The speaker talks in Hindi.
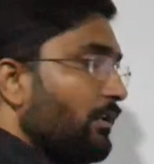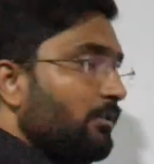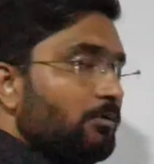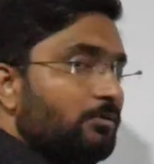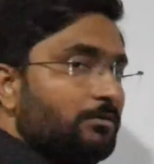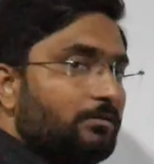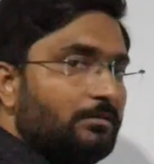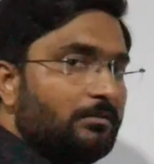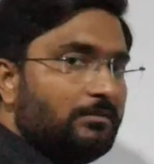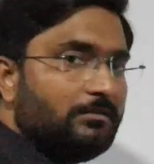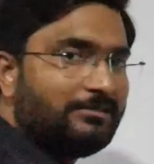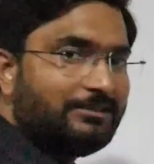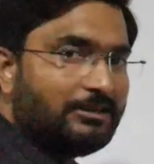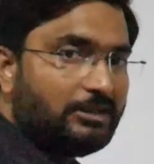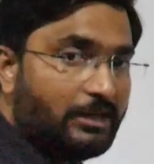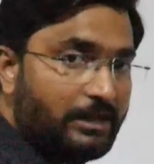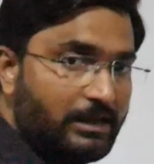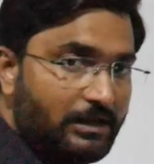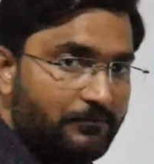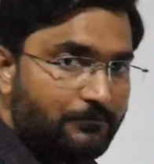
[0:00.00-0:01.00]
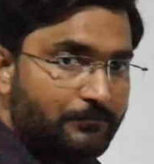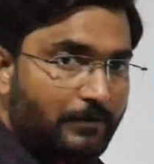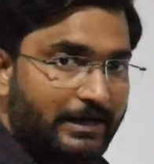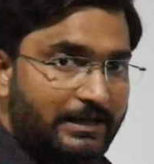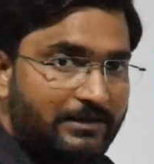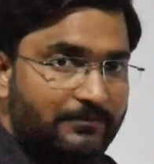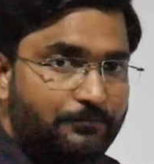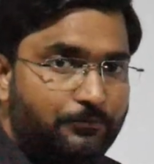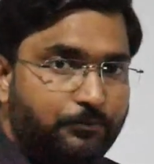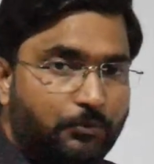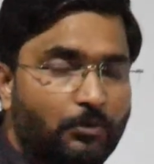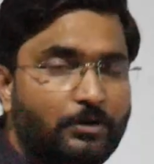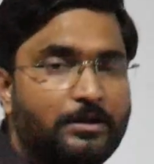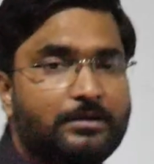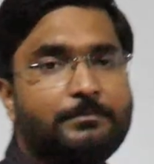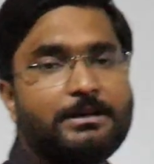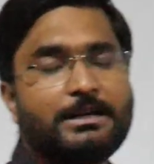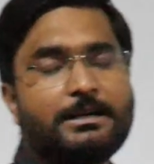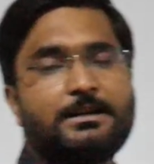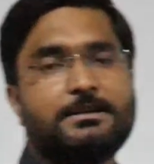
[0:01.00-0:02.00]
तो थ्री बाई फोर
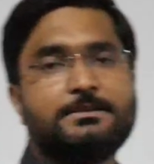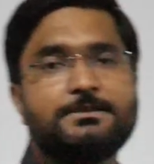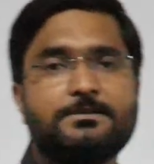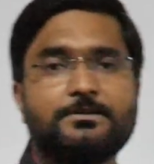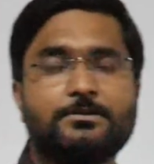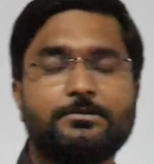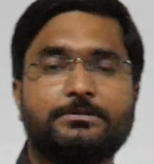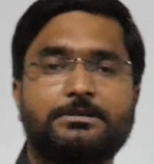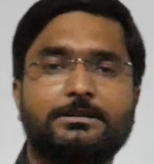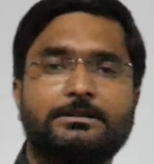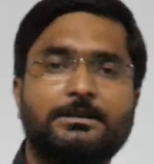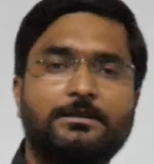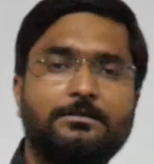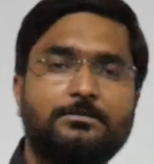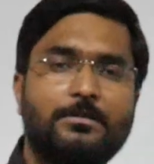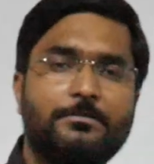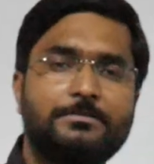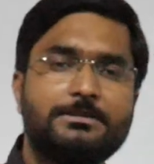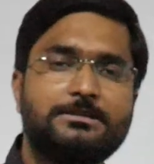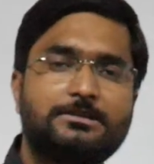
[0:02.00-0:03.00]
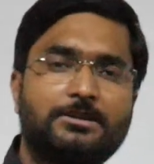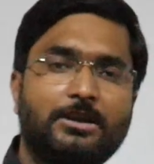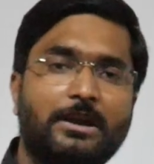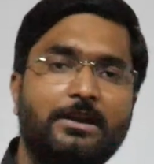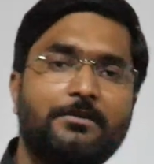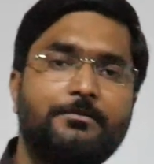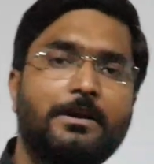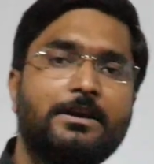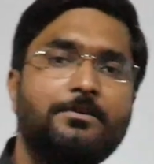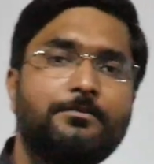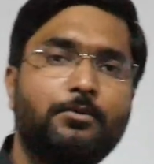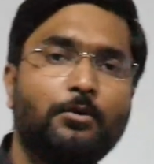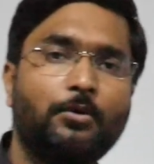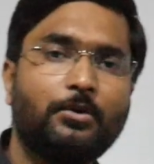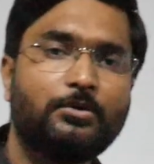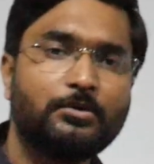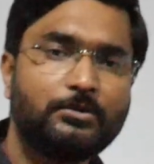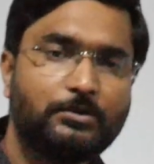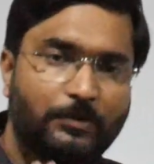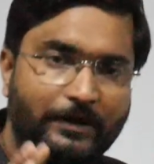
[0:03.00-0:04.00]
हमारा आंसर होता था तो अब इस थ्री बाई फोर
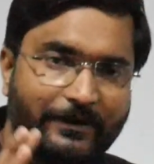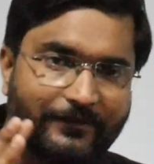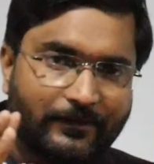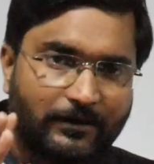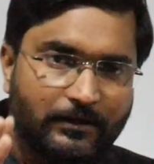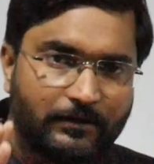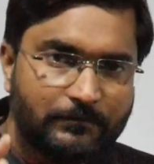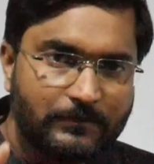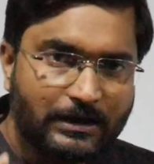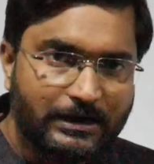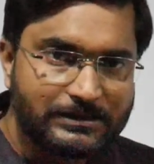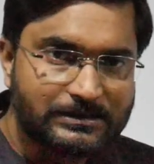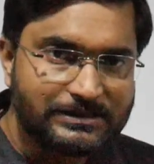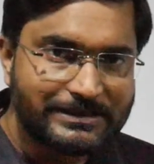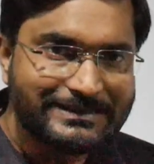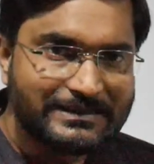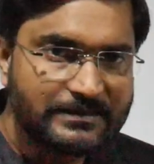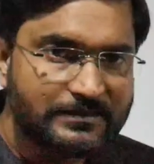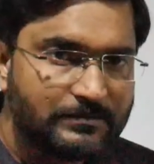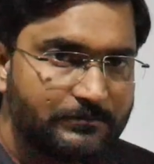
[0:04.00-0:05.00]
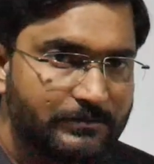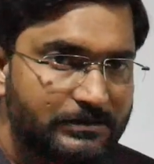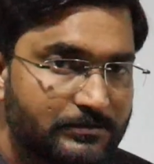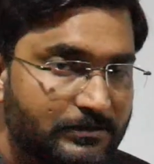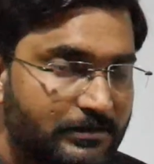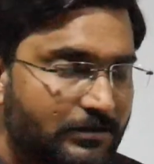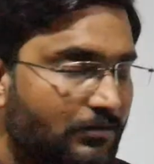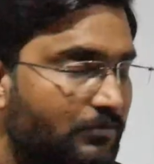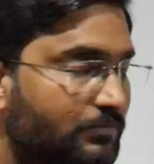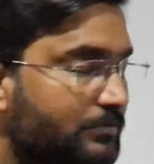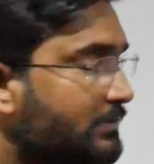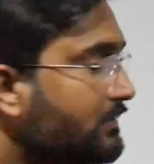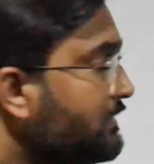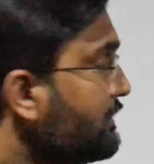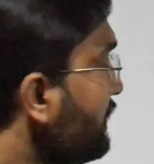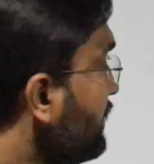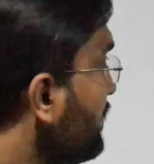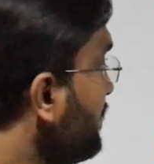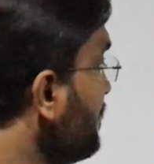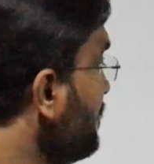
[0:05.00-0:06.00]
को थोड़ा सा हम अच्छे से समझने की कोशिश
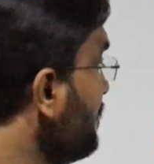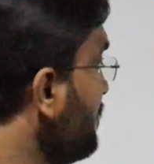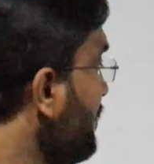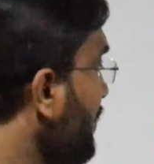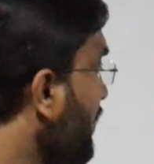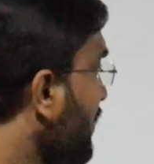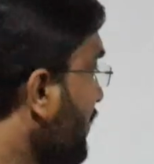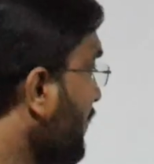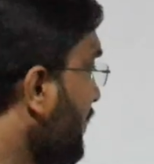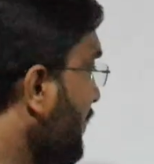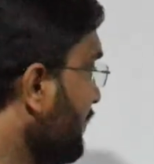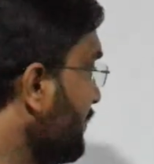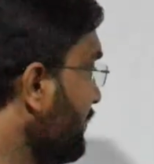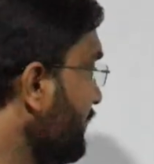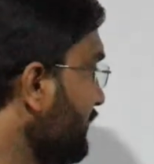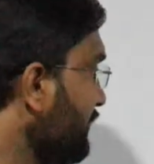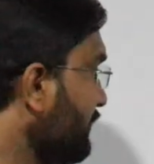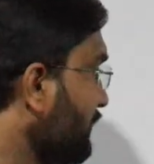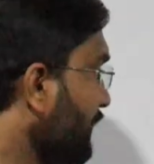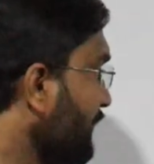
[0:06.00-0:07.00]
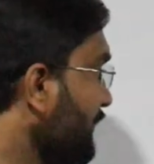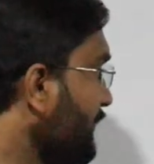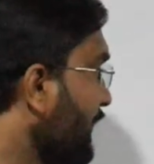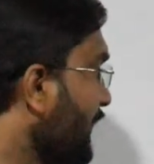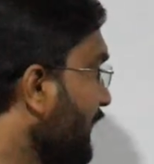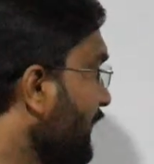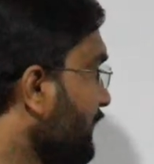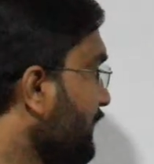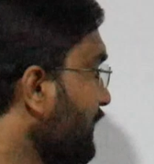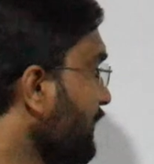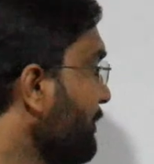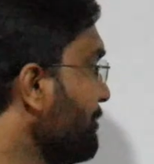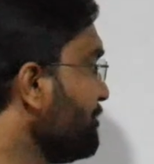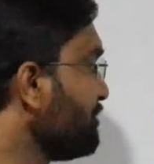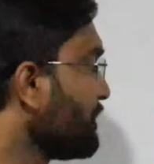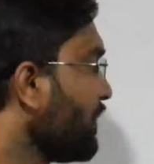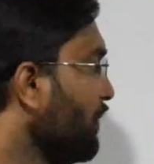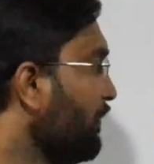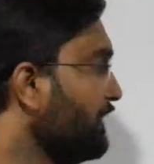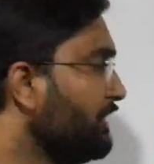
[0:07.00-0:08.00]
करेंगे कि आखिर ये थ्री है क्या
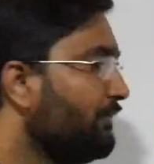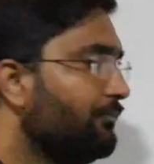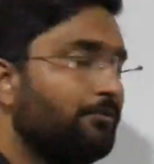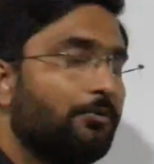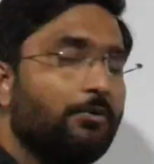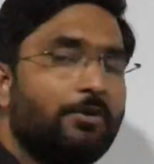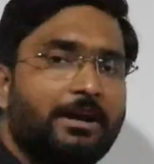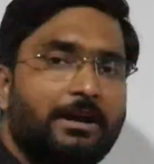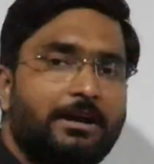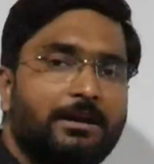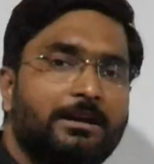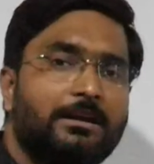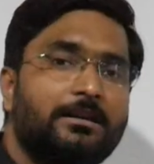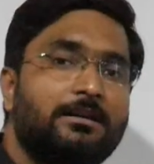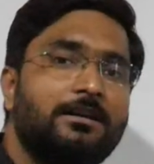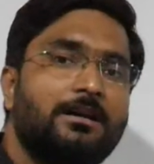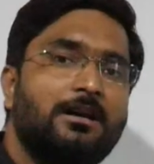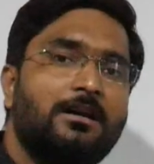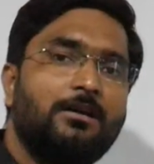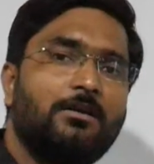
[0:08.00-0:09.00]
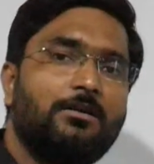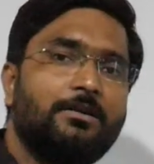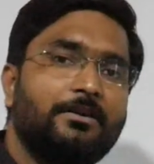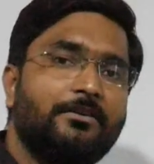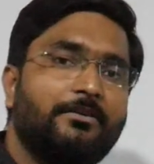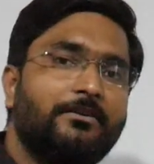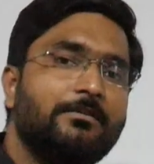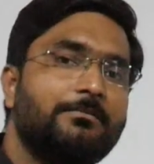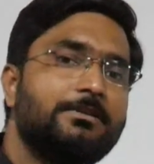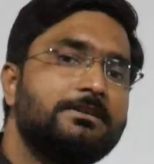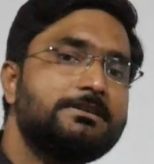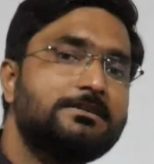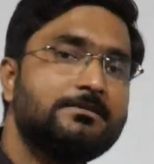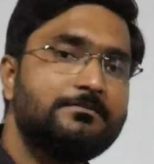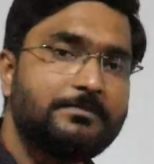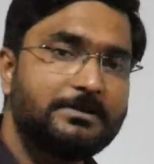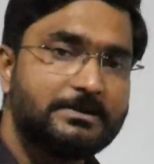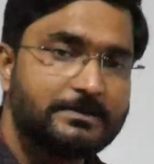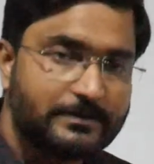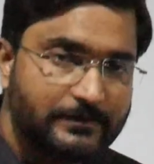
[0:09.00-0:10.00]
और ये फोर है क्या और इसकी वजह से हम
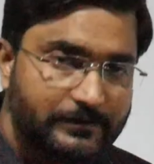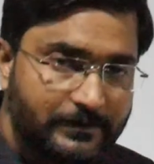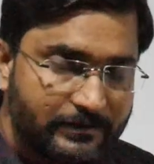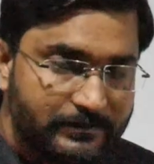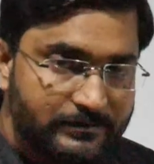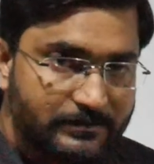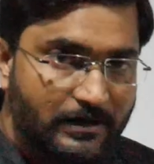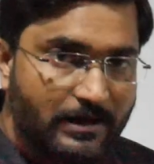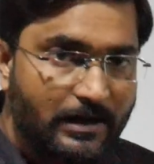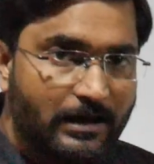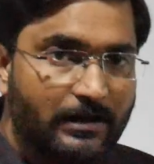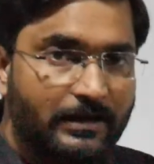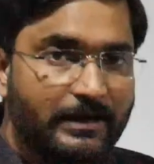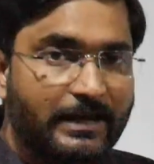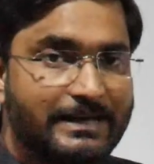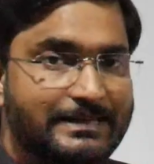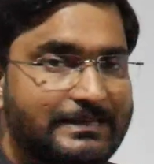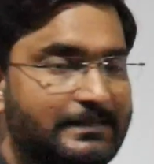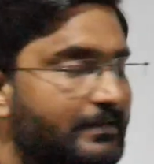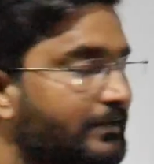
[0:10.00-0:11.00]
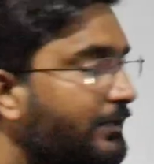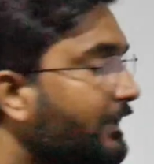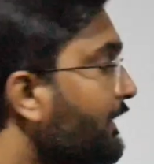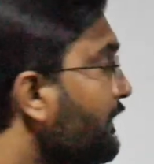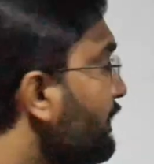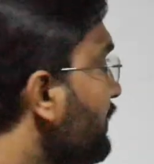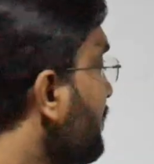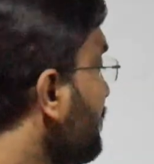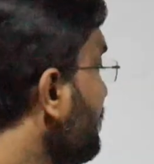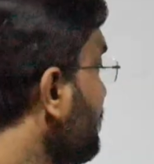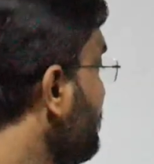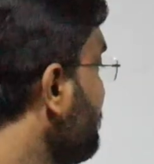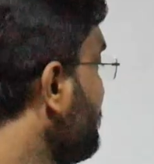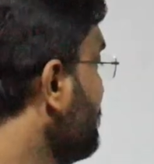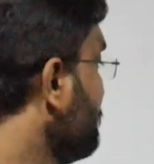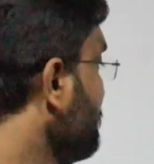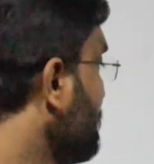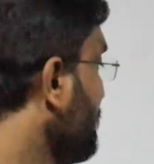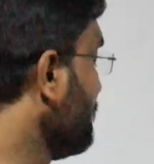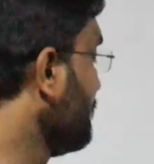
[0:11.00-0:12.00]
परसेंटेज कैसे रिलेट करेंगे ये भी
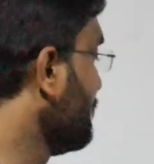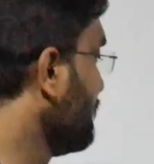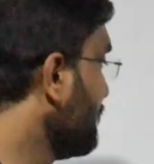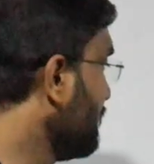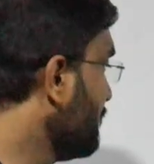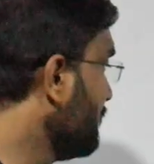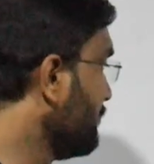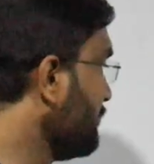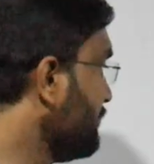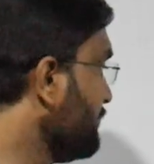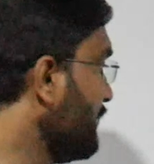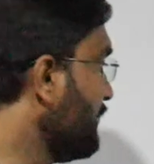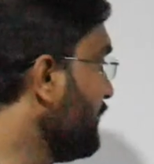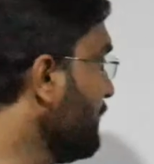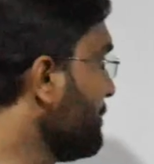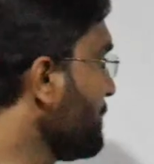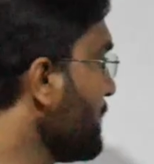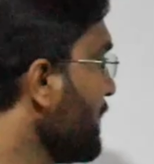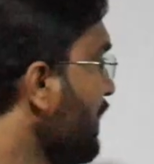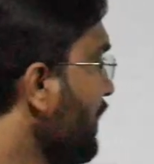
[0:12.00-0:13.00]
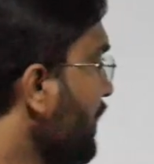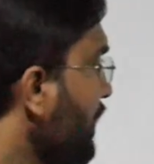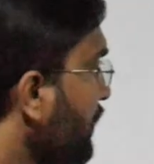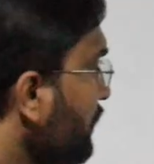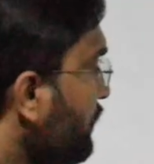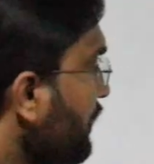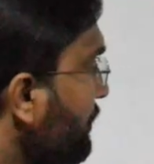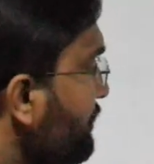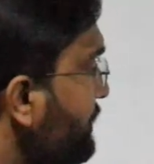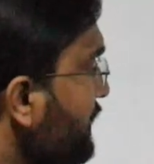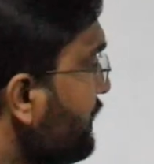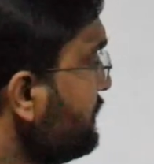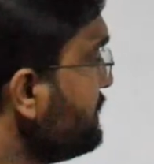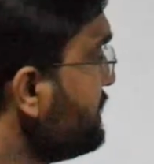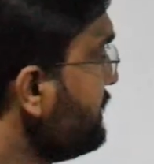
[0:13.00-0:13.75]
हम ध्यान देंगे ठीक है तो आप ध्यान